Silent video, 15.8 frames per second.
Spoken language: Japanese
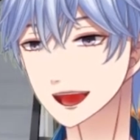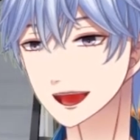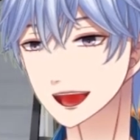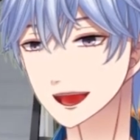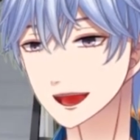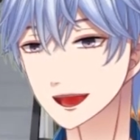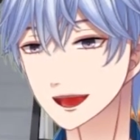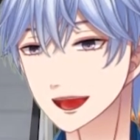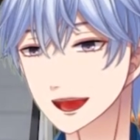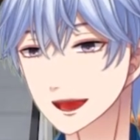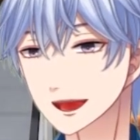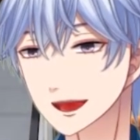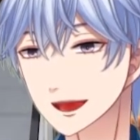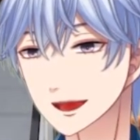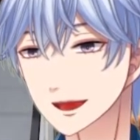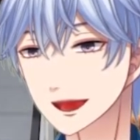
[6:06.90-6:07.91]

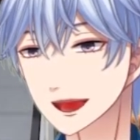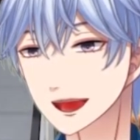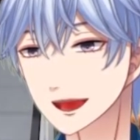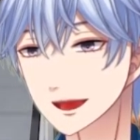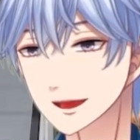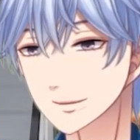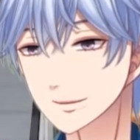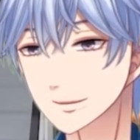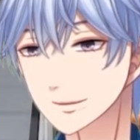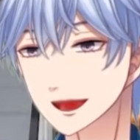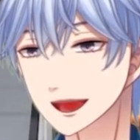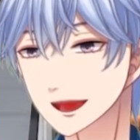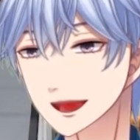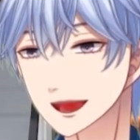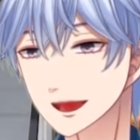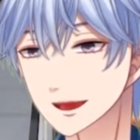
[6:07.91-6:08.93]
ソロで十分やって
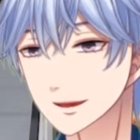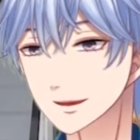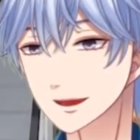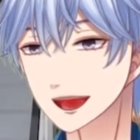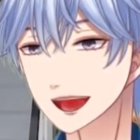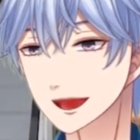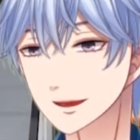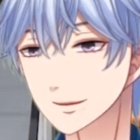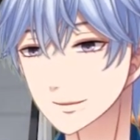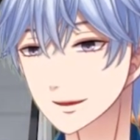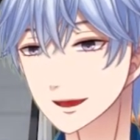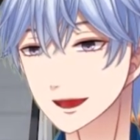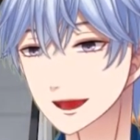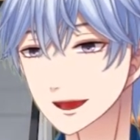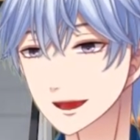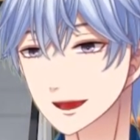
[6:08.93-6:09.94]
いけるぐらいの
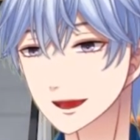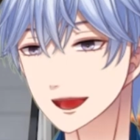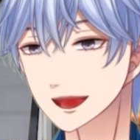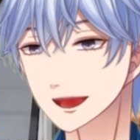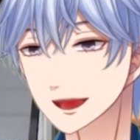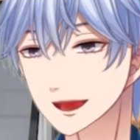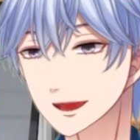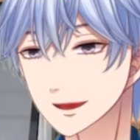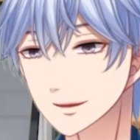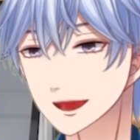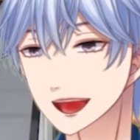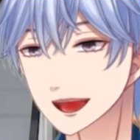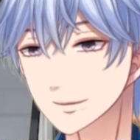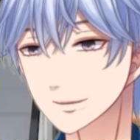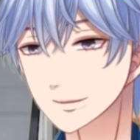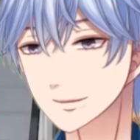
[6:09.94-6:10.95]
スキルですよね。